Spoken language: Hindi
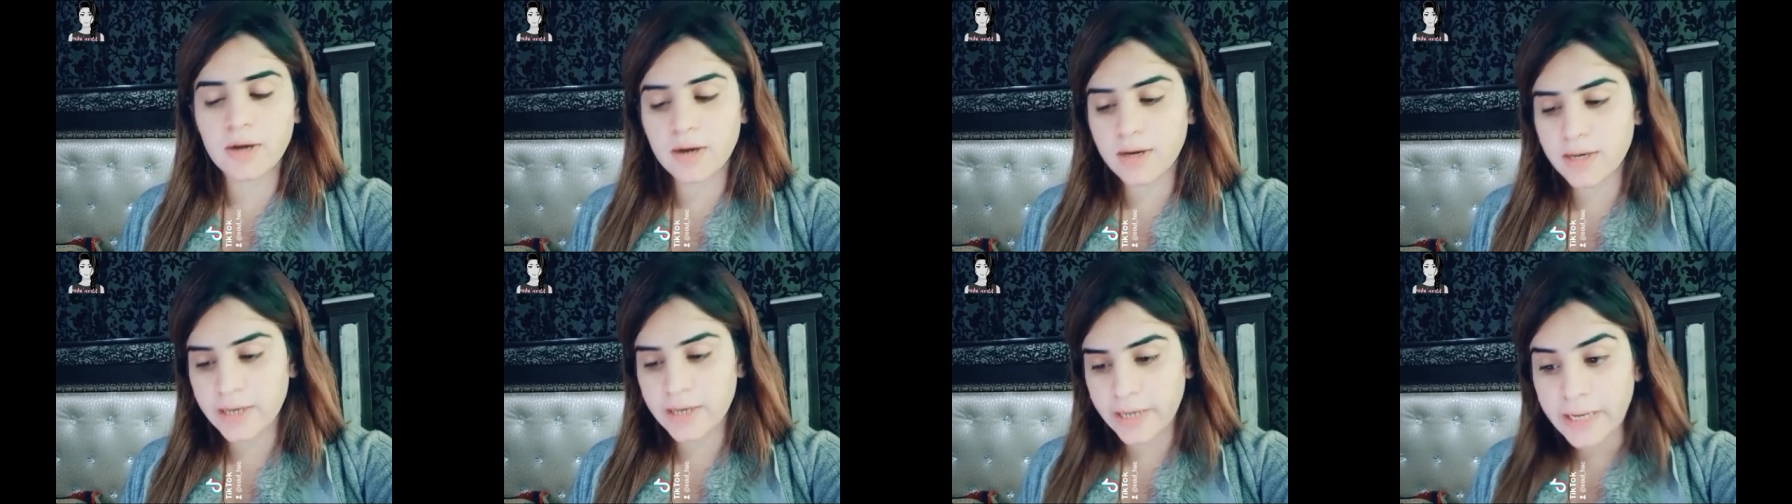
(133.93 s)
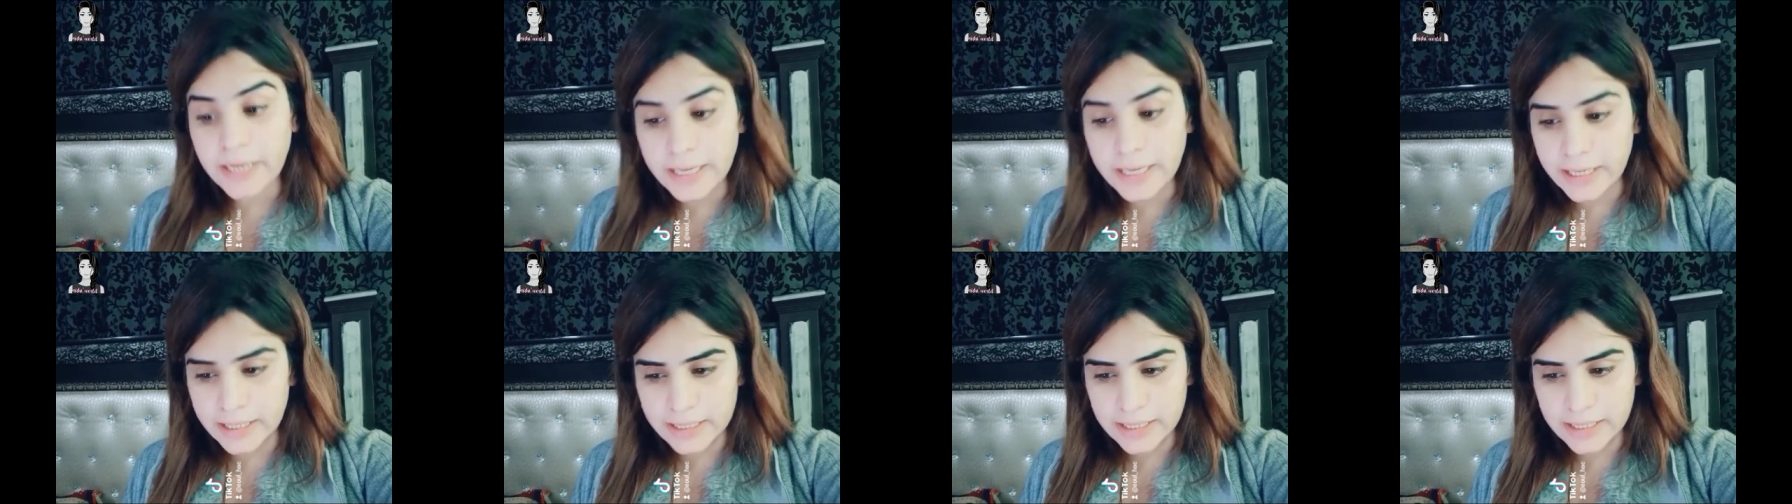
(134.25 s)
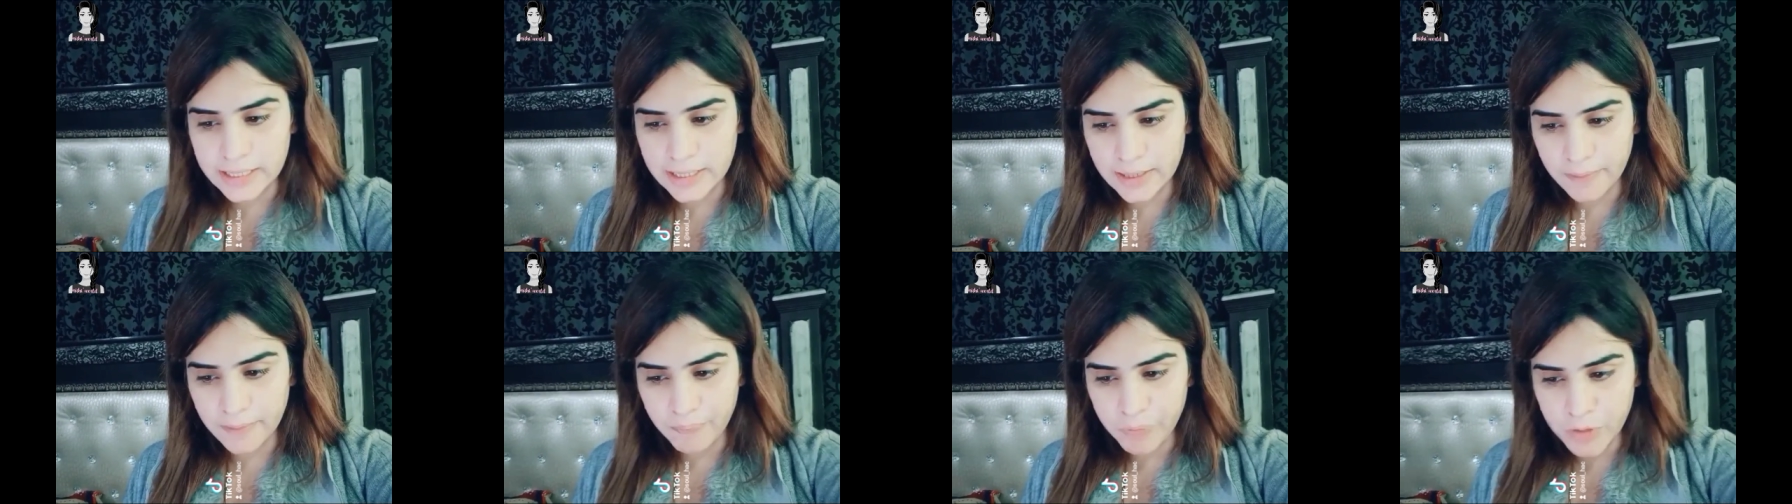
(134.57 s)
दाखिल नहीं
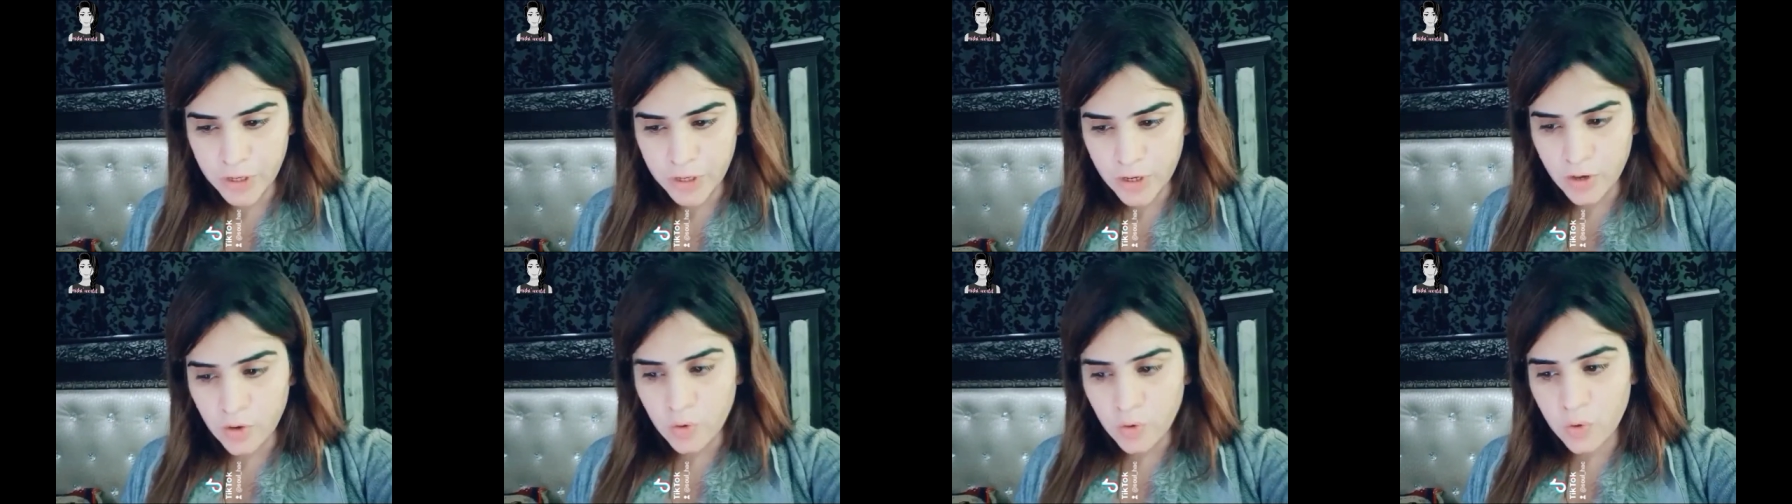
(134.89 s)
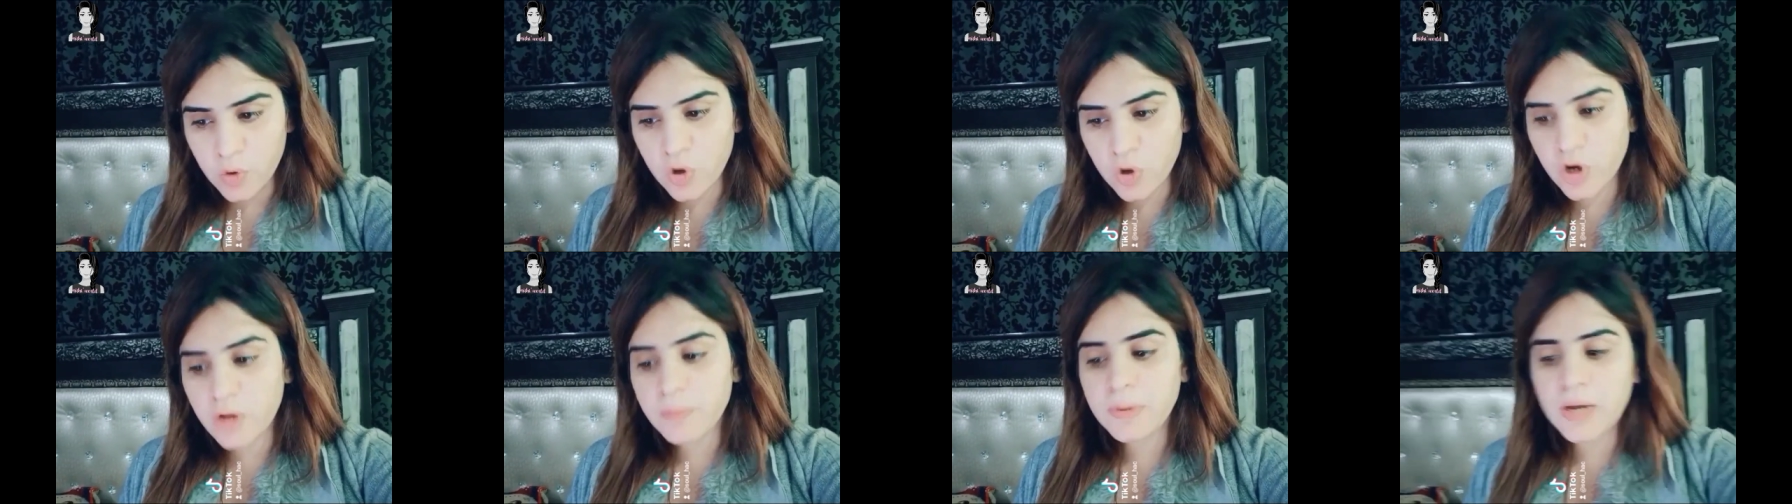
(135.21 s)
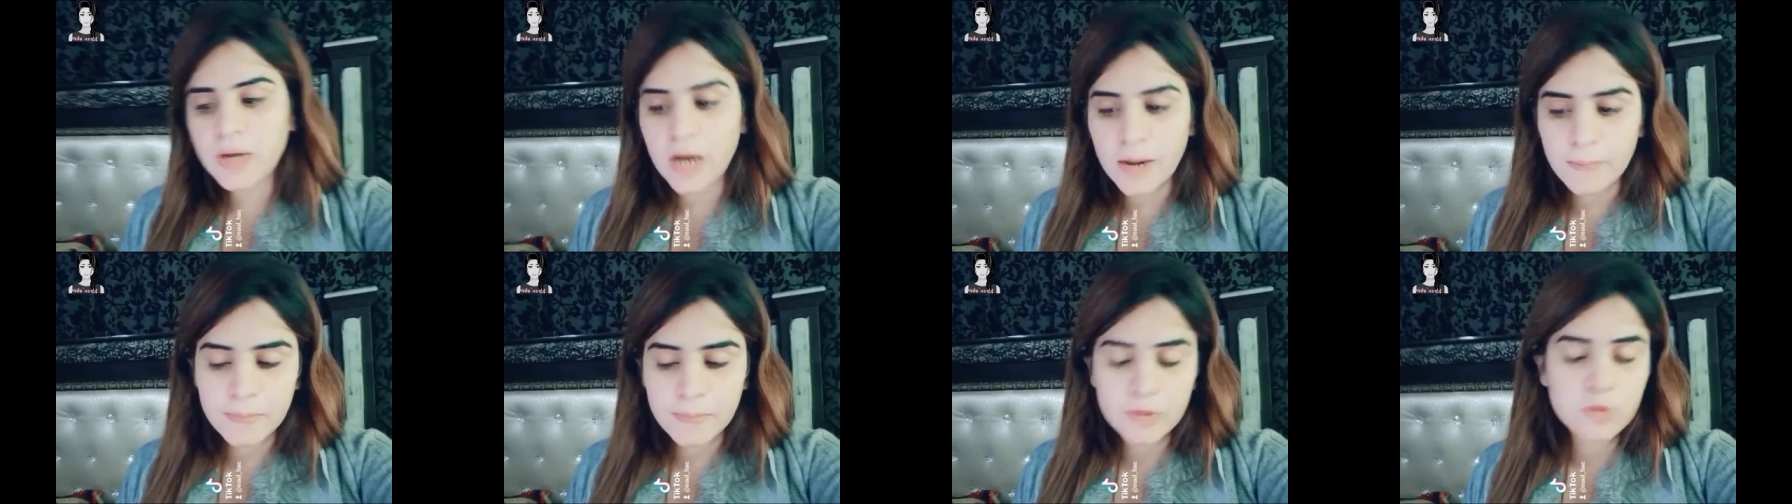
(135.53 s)
किया उन्होंने
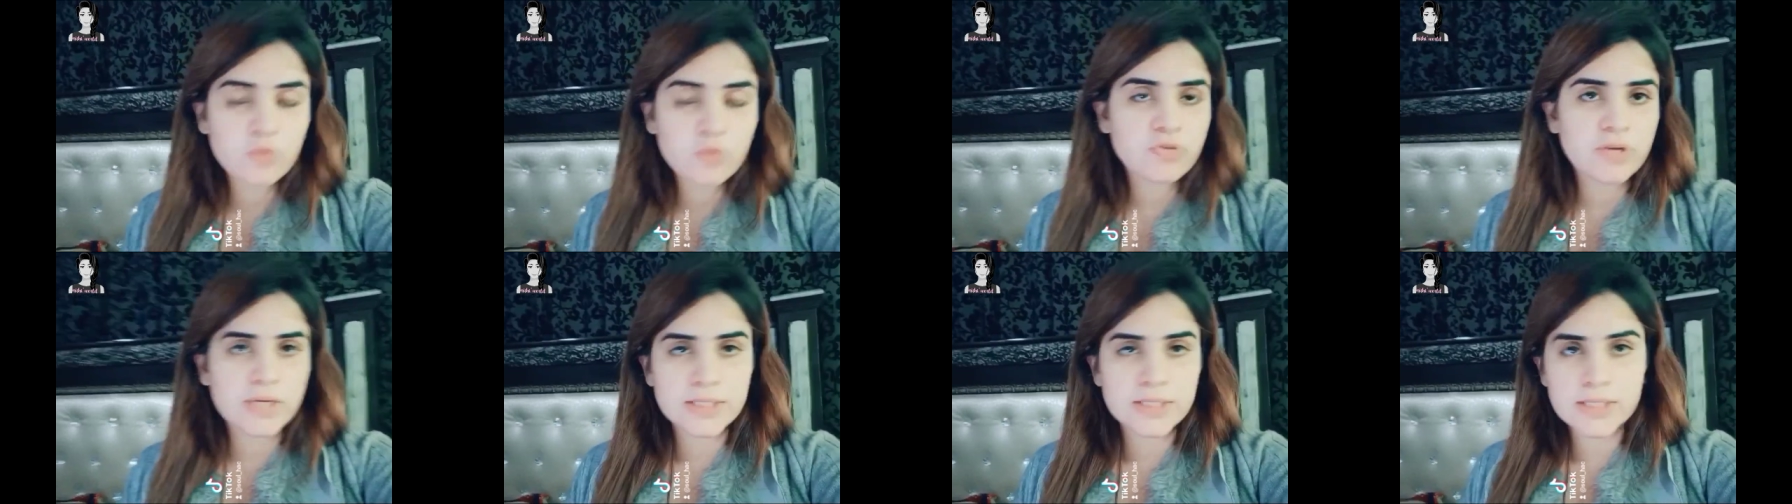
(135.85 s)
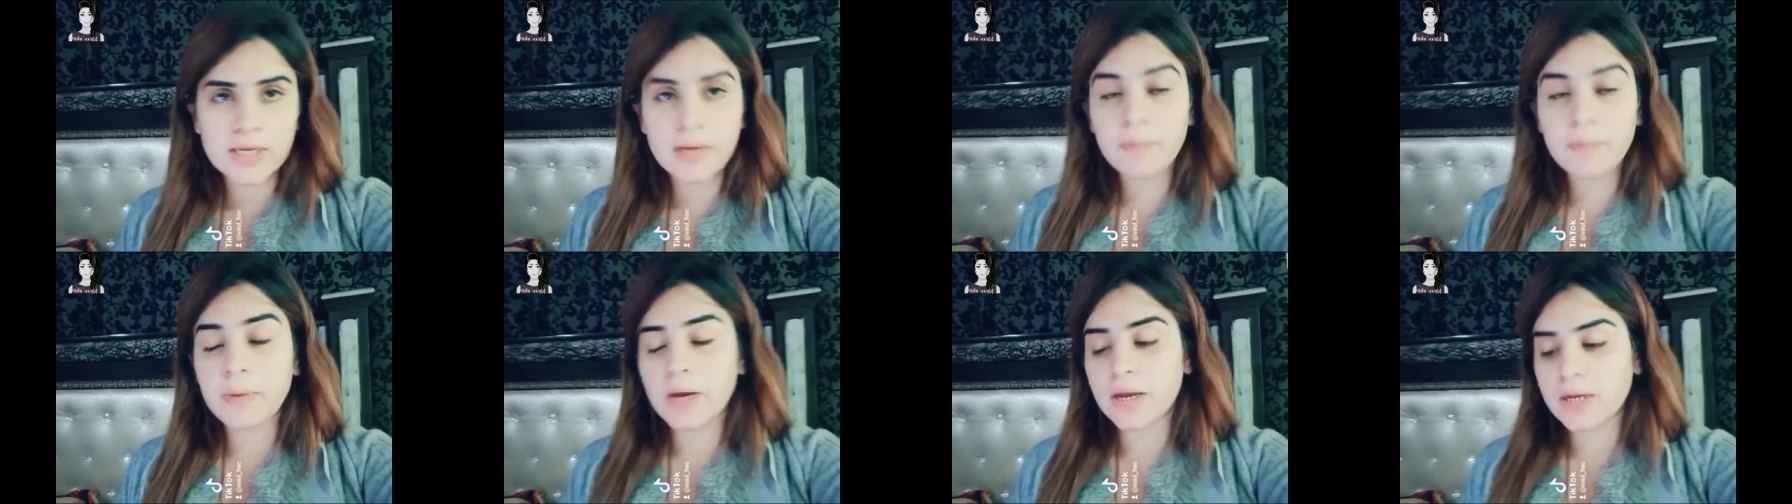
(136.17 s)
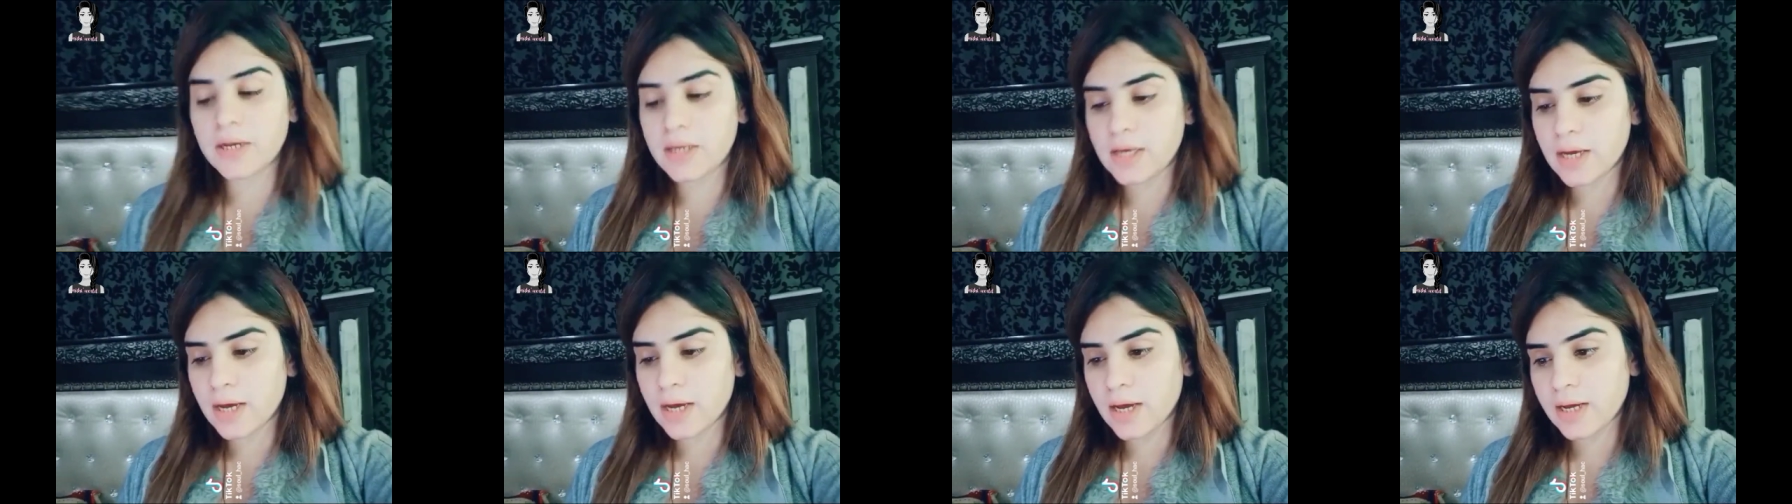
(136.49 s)
भी यहाँ पर कुछ ऐसा ही
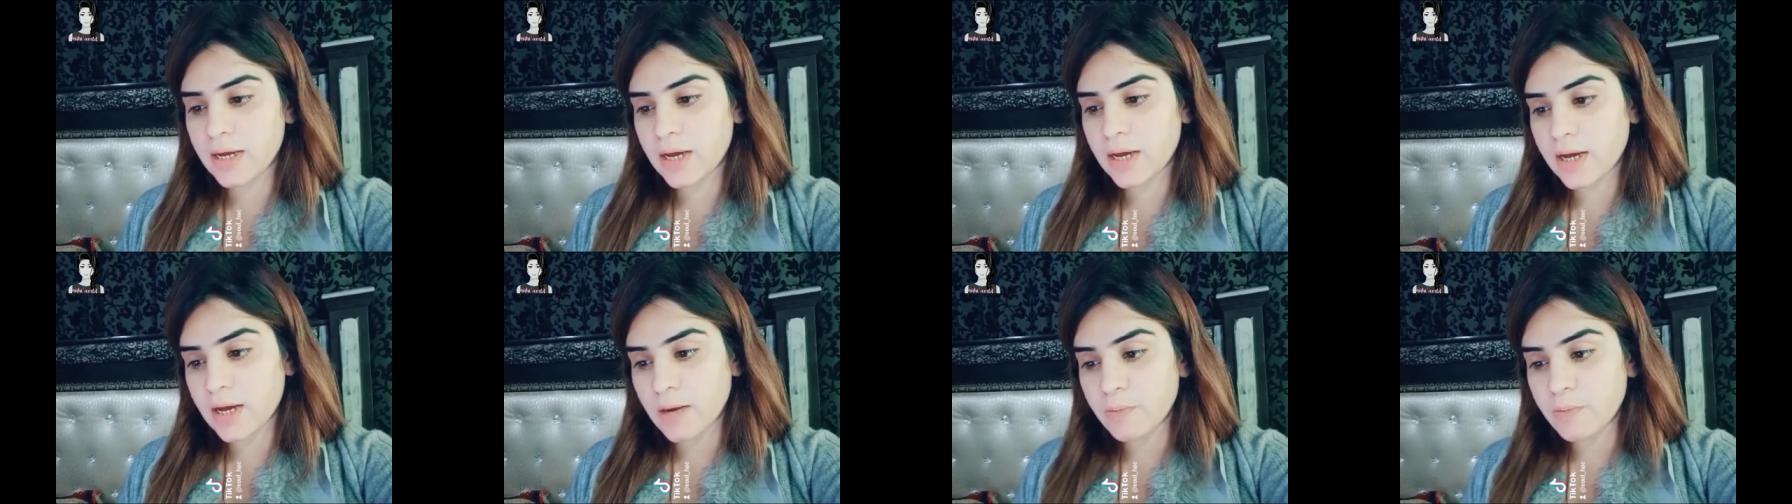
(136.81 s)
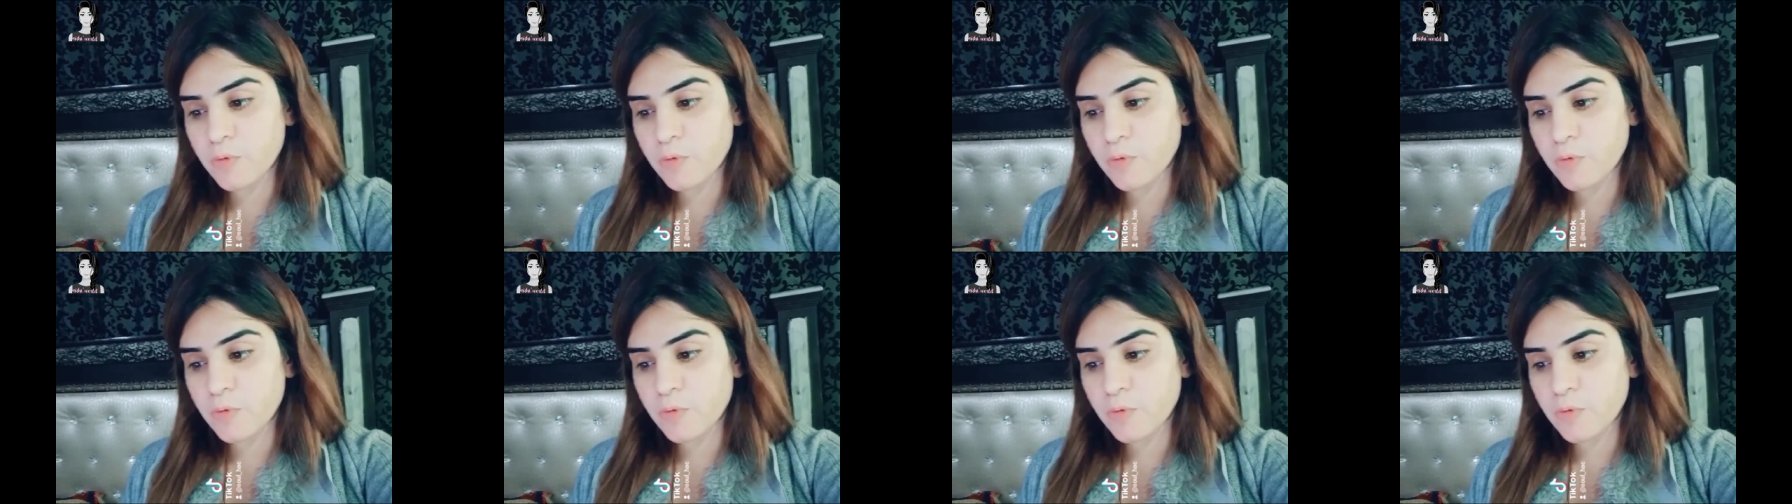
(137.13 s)
बयान किया है कि